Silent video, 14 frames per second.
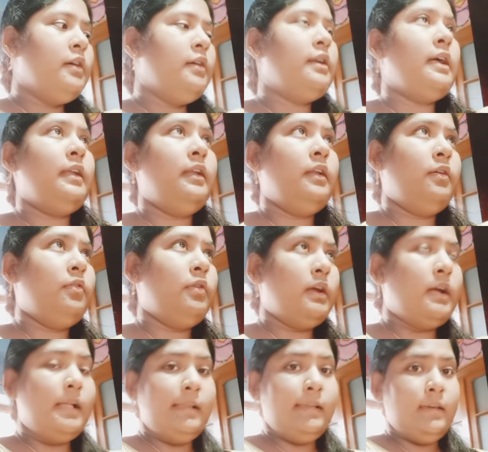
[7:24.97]
রান্না করে
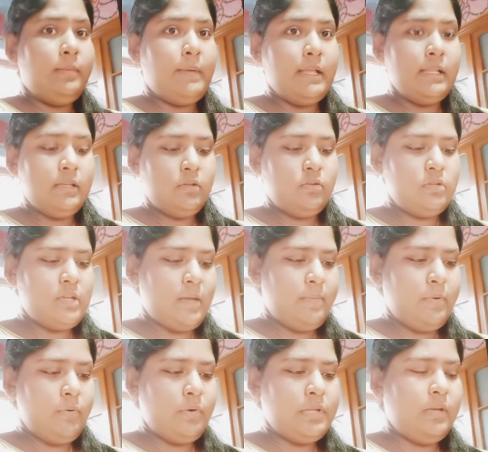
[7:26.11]
কালকে বাড়ি যেহেতু যাবে
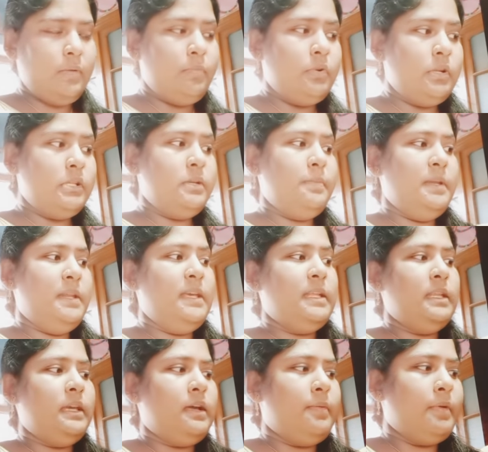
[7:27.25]
ও আজকে বলেছে
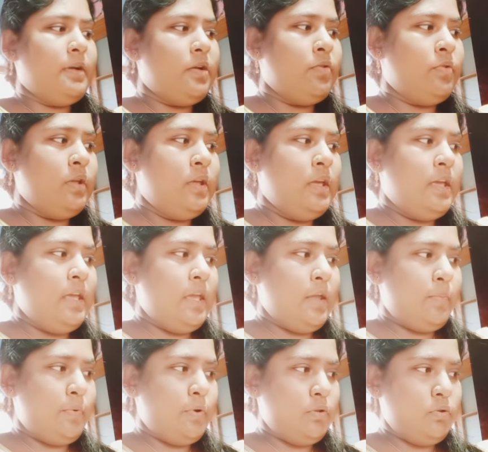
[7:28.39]
বিরিয়ানি খাবো কারণ
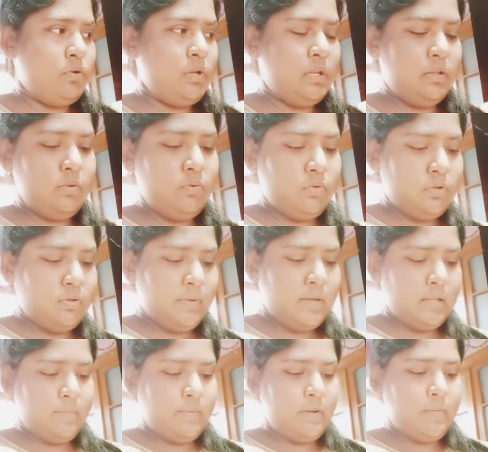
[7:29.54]
এরপরে তো অনেকদিন ওইসব
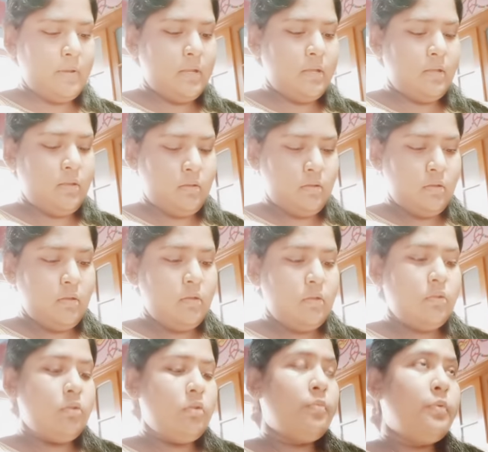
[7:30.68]
খেতে পারবো না
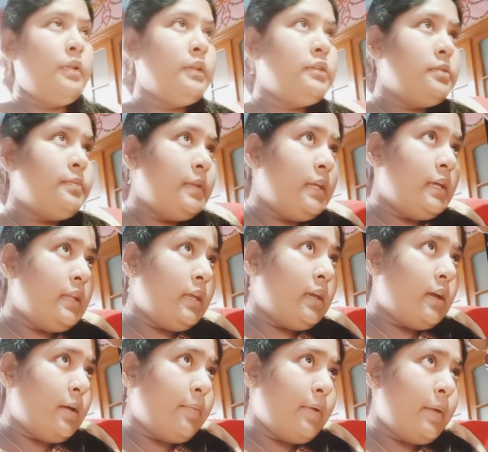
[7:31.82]
তো বলেছে বিরিয়ানি
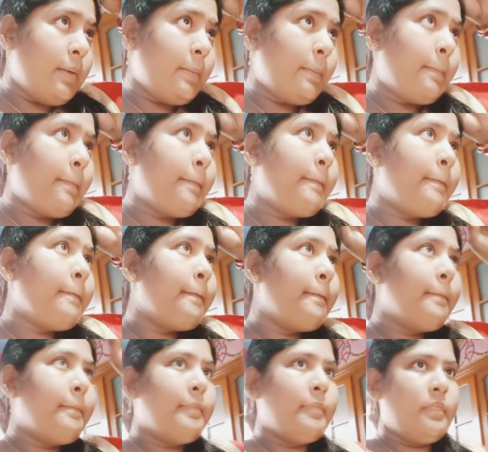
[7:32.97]
খাবে
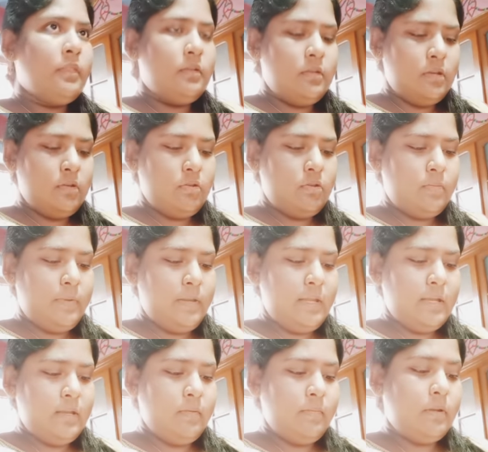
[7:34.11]
সেই জন্য
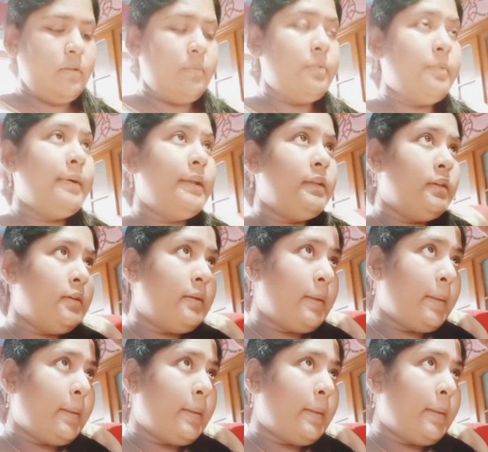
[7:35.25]
বিরিয়ানি বানাবো বাড়ি গিয়ে